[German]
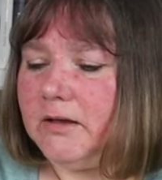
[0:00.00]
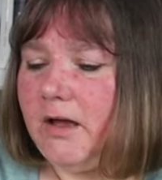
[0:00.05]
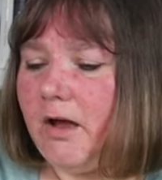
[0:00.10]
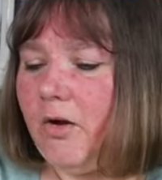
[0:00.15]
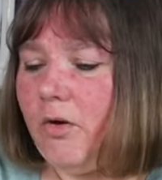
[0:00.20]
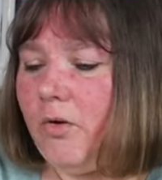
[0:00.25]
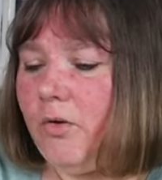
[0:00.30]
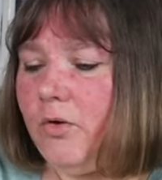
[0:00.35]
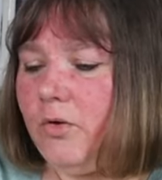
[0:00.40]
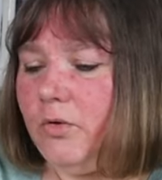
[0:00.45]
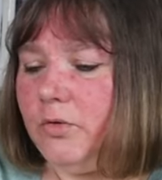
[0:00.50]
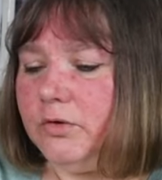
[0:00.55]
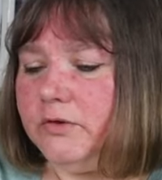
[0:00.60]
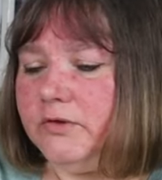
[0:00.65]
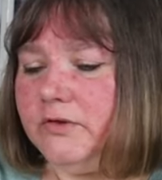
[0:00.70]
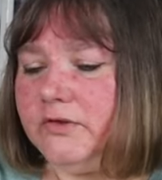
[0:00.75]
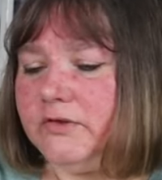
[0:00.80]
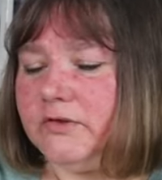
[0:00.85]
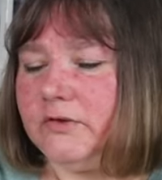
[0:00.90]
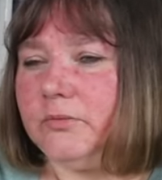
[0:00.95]
auch
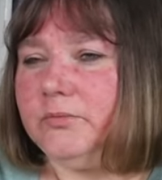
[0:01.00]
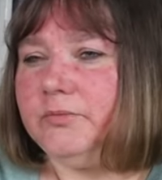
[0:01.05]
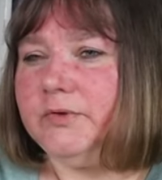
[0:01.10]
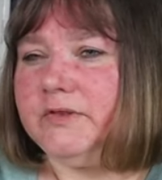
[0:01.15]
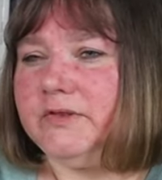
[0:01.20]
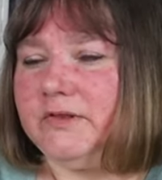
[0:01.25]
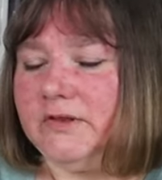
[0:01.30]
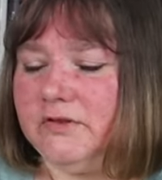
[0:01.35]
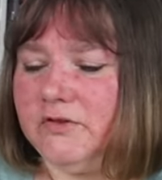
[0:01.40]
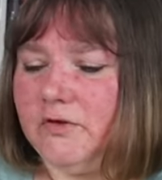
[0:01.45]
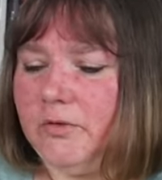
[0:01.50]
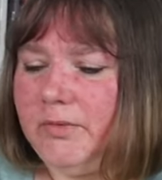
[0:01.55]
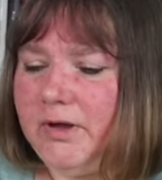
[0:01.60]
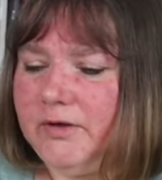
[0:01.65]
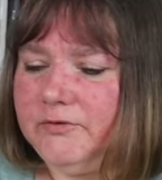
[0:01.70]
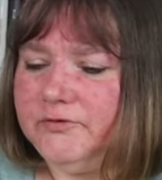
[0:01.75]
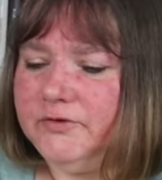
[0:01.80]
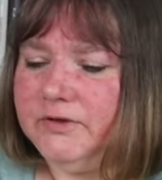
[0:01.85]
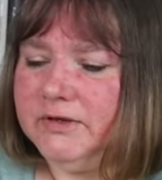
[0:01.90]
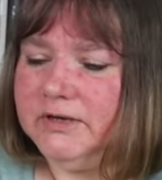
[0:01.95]
uns so ein bisschen
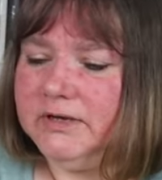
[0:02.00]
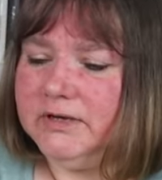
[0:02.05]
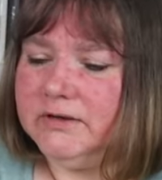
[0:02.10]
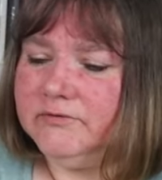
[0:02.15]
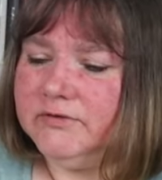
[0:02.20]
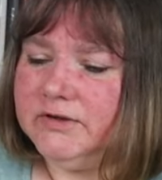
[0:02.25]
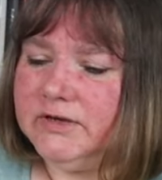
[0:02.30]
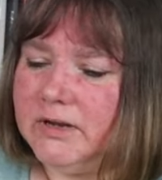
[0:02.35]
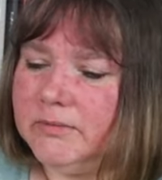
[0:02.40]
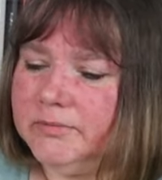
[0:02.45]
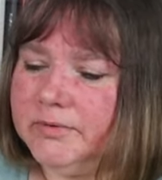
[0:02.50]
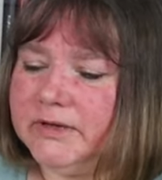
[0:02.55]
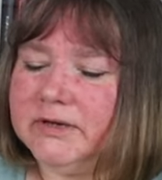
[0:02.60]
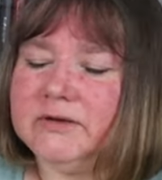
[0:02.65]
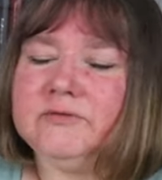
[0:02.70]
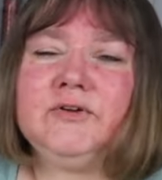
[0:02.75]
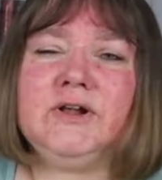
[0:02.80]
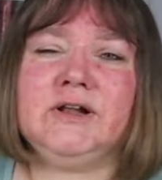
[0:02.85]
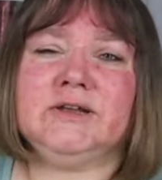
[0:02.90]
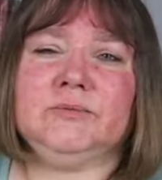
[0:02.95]
Sommerfeeling
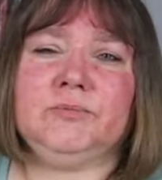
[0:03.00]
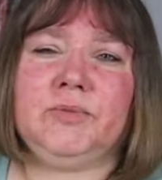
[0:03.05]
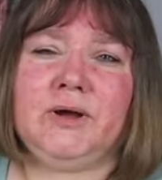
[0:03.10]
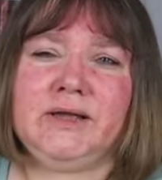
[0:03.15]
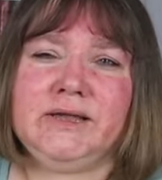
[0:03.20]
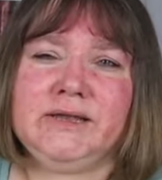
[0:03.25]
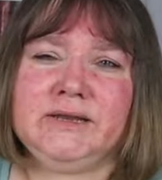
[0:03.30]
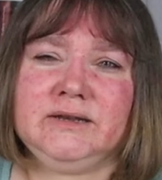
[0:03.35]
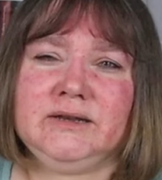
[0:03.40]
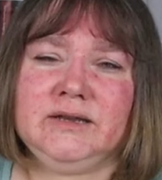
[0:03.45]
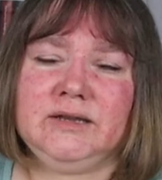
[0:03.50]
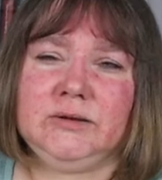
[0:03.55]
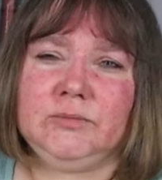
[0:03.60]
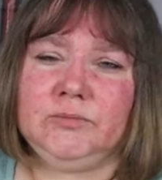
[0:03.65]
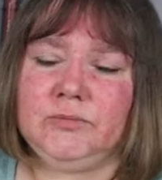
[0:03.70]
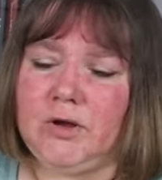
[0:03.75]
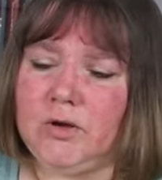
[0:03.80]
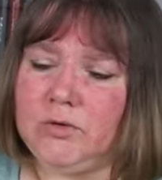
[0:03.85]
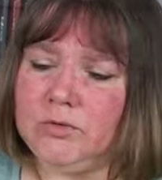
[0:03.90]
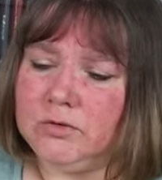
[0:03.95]
wiederbringt, weil die beiden
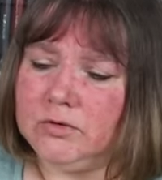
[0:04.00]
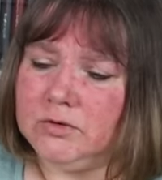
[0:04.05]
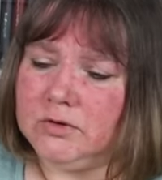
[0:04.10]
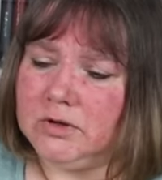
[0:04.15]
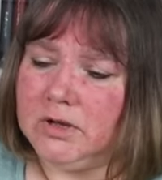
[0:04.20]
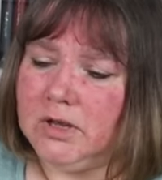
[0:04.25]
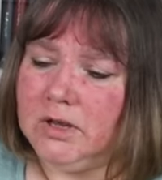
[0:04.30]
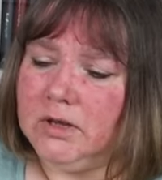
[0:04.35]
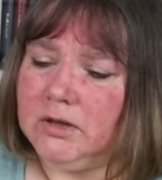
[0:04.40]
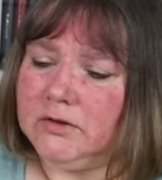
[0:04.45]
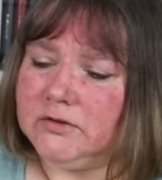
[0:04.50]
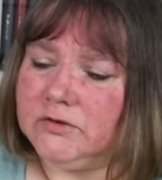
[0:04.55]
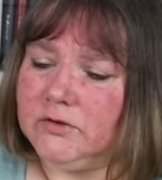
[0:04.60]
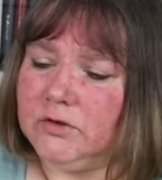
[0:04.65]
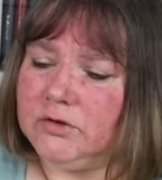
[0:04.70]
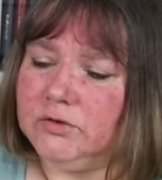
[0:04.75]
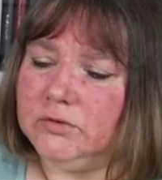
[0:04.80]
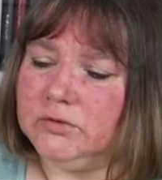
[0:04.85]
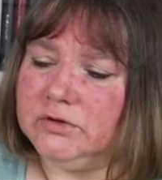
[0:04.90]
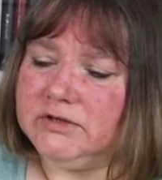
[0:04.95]
eben auch
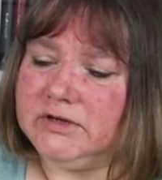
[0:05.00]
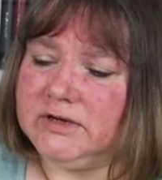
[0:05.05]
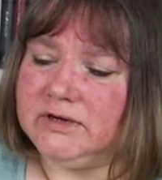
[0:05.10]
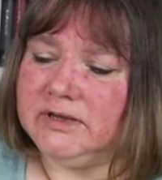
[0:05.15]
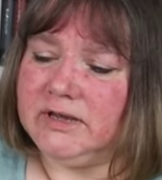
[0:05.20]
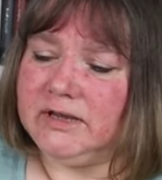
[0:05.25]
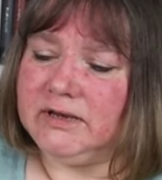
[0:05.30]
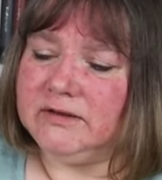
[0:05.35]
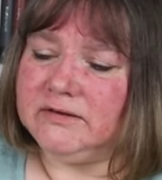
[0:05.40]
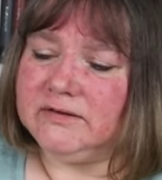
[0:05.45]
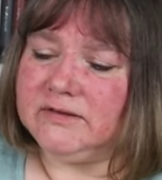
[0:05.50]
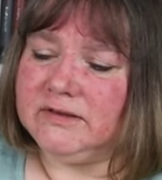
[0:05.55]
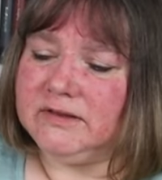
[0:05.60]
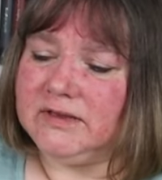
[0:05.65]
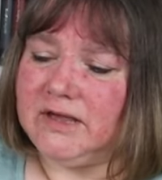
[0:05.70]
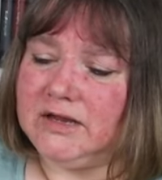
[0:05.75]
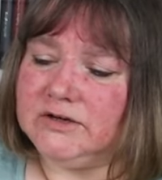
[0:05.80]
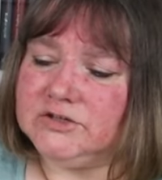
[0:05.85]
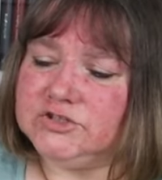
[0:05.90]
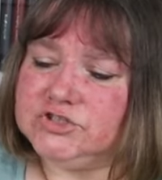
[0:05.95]
Sonnenuntergänge
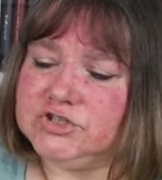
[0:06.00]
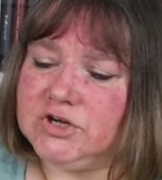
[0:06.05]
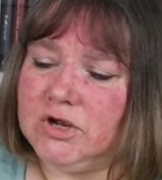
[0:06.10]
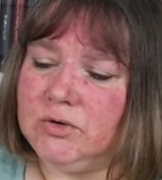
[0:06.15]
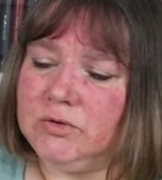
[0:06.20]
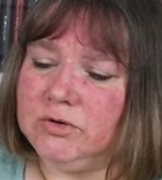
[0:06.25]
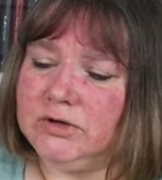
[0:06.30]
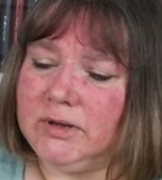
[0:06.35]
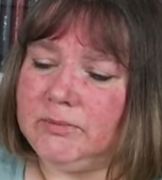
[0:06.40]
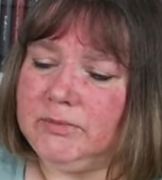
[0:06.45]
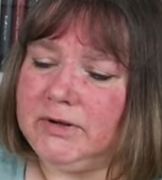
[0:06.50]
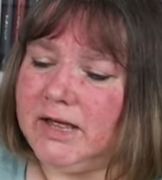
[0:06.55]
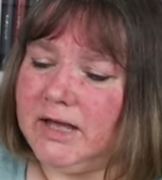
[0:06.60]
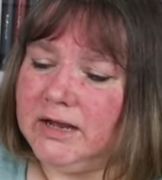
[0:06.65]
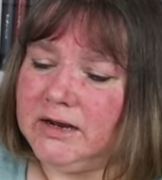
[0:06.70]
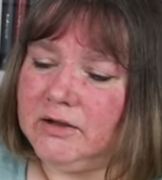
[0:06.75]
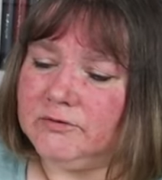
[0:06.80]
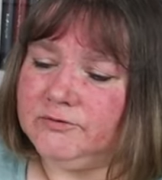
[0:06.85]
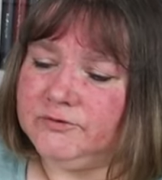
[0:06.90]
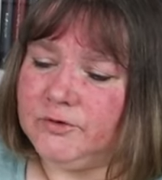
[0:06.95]
sich anschauen, am
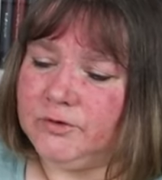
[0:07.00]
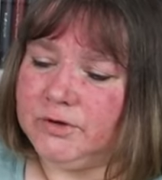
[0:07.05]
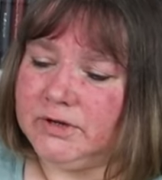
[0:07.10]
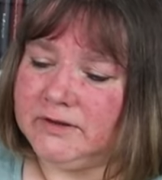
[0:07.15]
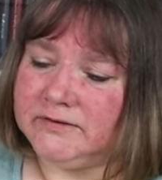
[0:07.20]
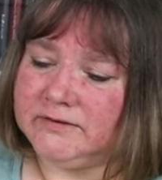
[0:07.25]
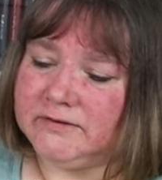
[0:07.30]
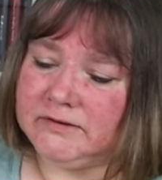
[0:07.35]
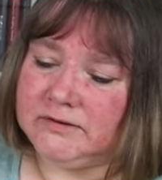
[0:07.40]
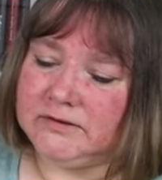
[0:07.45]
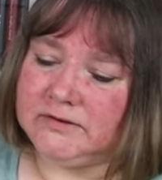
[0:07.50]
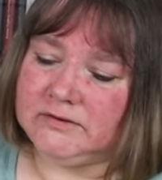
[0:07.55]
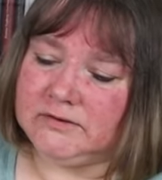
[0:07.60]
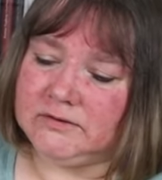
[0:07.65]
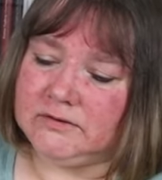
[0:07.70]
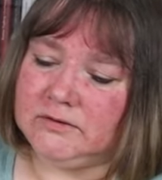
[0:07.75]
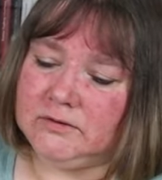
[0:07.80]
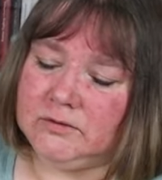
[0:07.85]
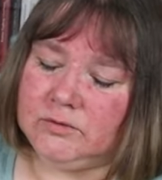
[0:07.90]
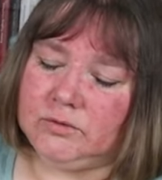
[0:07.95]
Lagerfeuer
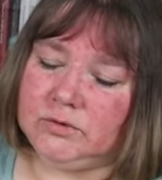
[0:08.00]
sitzen